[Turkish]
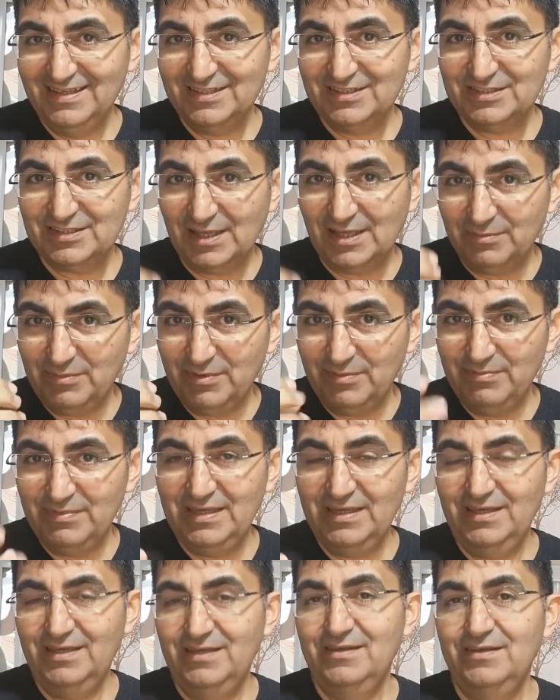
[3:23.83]

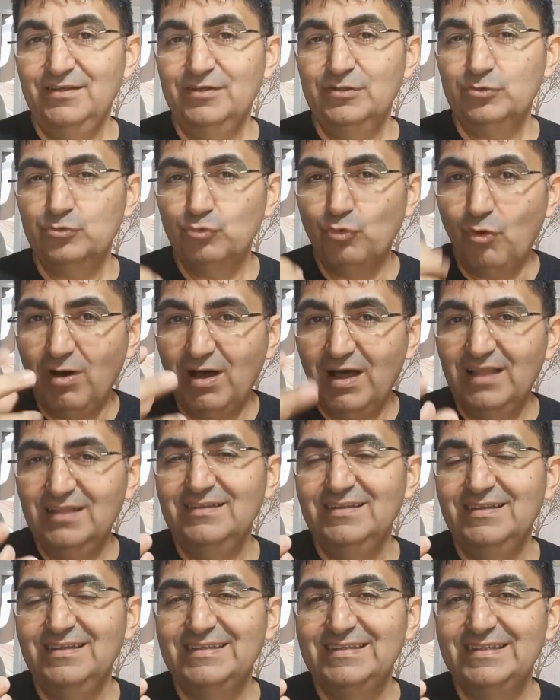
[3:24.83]
samimi,
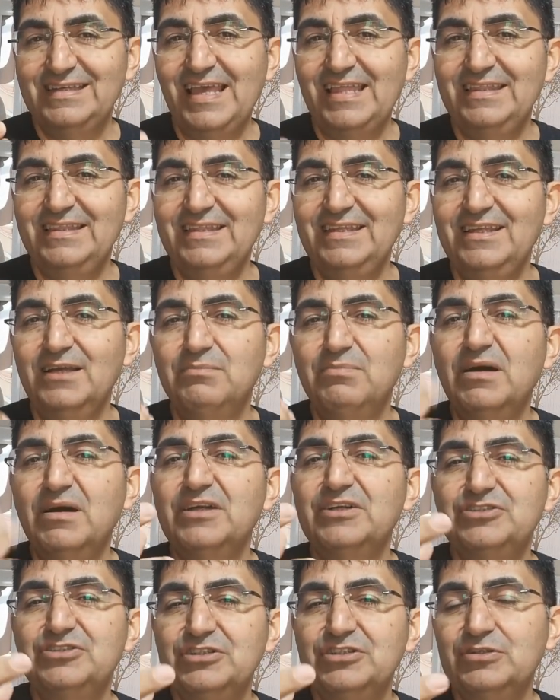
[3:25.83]
doğal, kendiyle
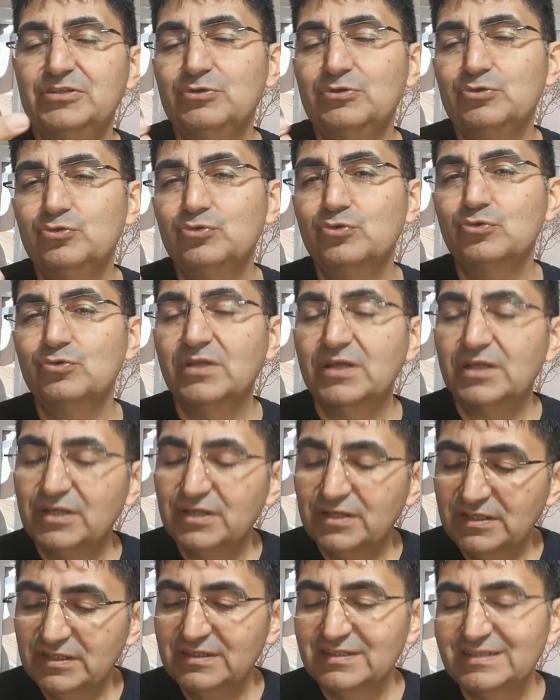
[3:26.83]
barışık,
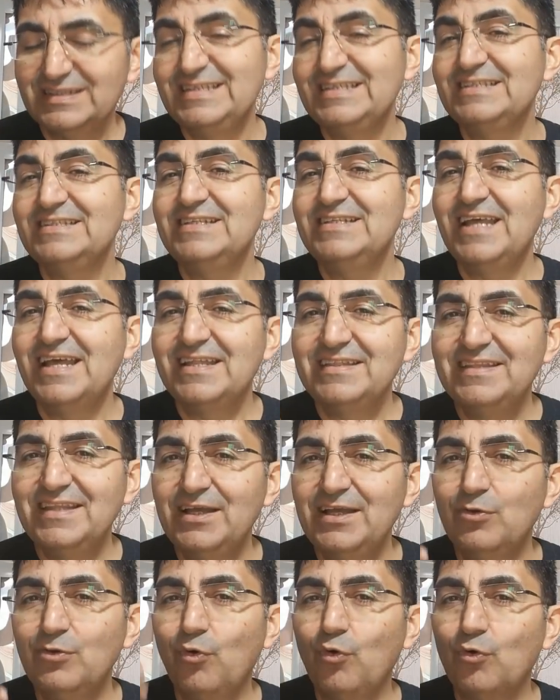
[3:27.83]
kusurlarını gizleyen
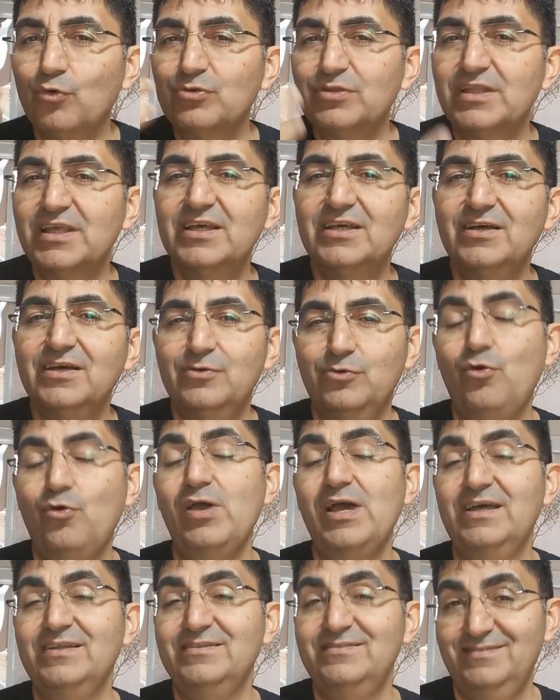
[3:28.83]
değil ortaya
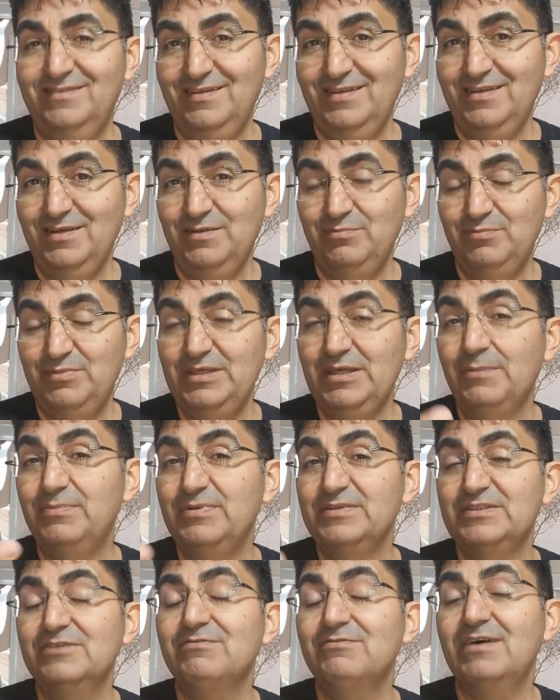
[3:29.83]
koyan bir
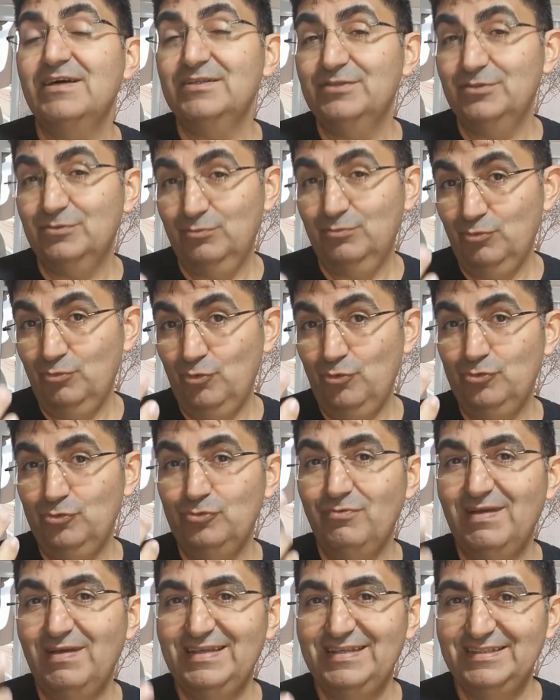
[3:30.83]
yapısı vardır bu
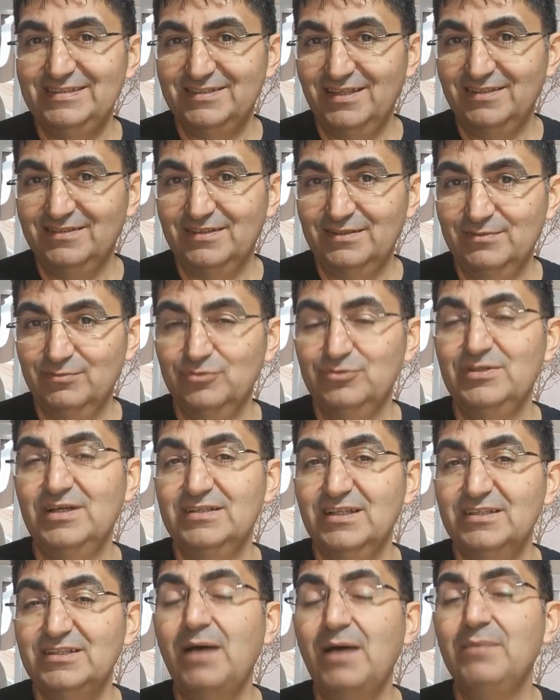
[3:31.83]
özgüvenli insanların.
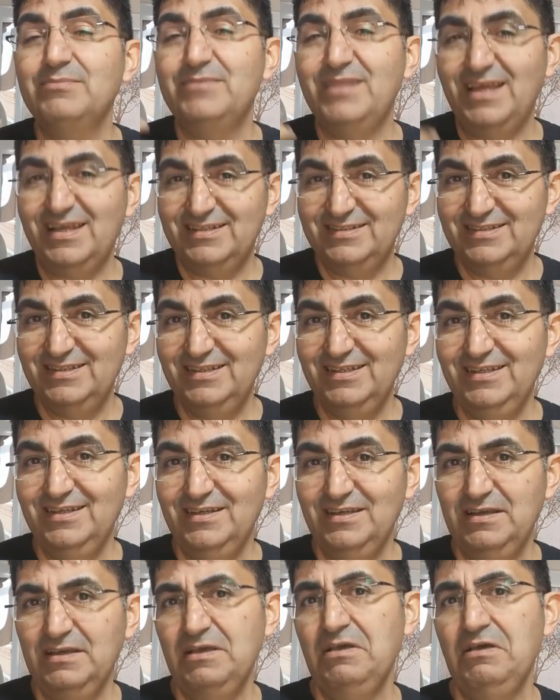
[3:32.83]
da tam tersi
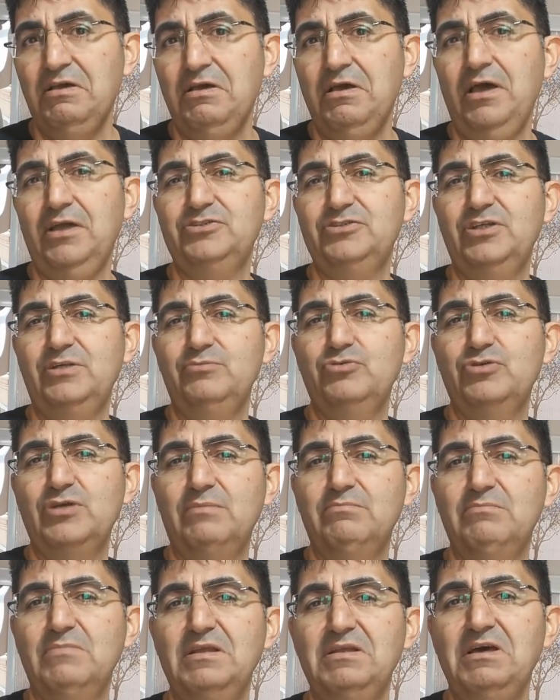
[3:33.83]
her şey
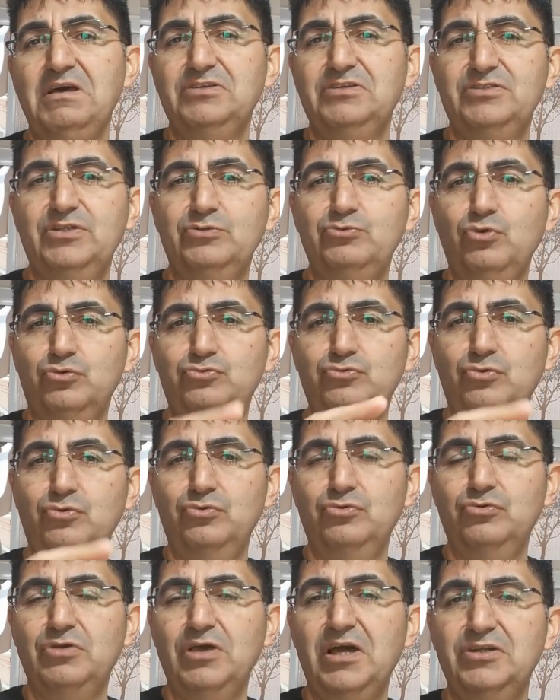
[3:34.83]
mükemmel, her şey dört
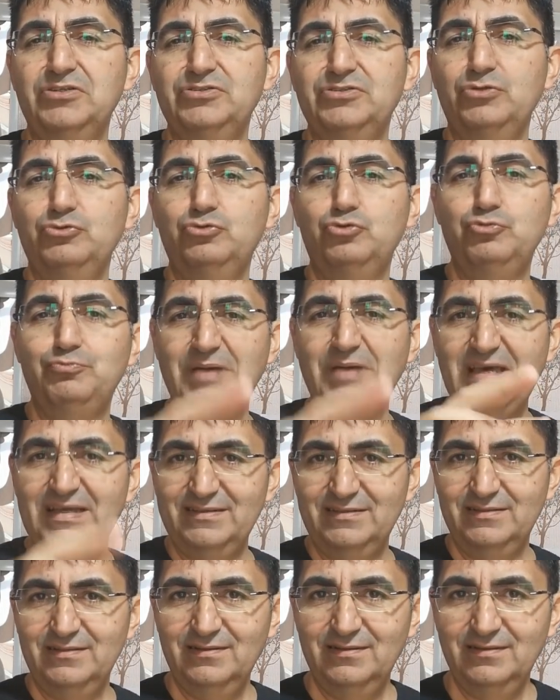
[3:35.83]
dörtlük, her şey
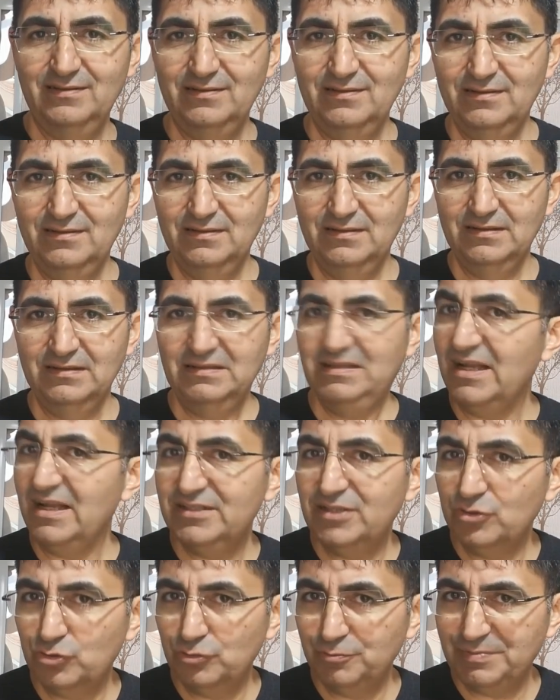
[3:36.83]
süper.
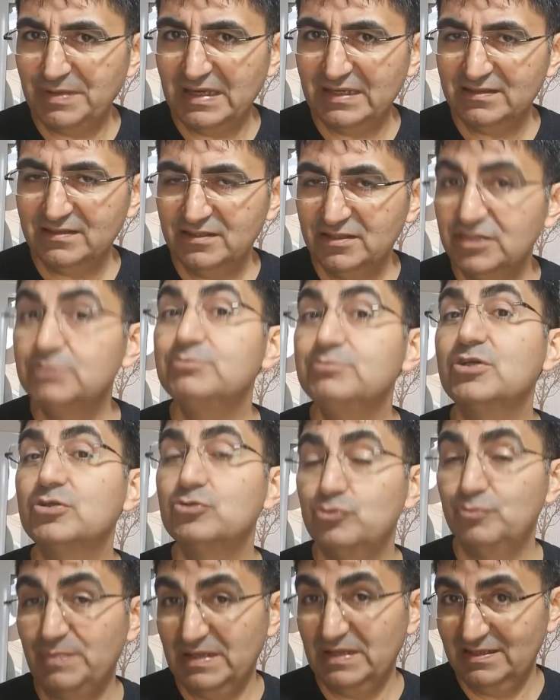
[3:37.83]
Nerede süper? Hiçbir şey
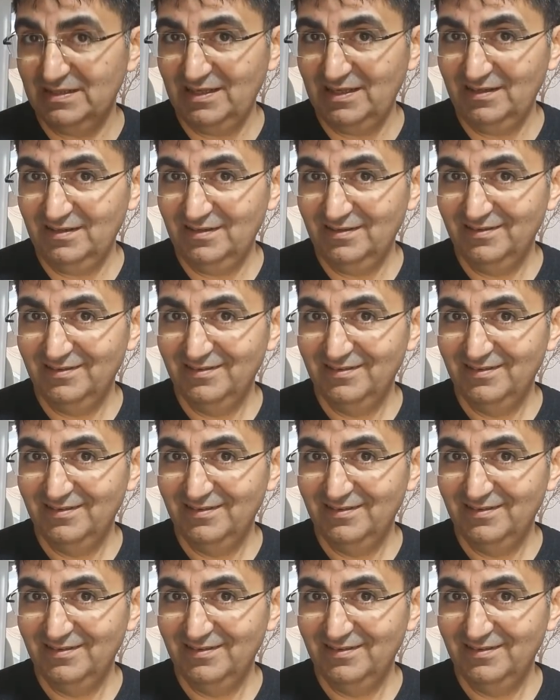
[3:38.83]
süper değil.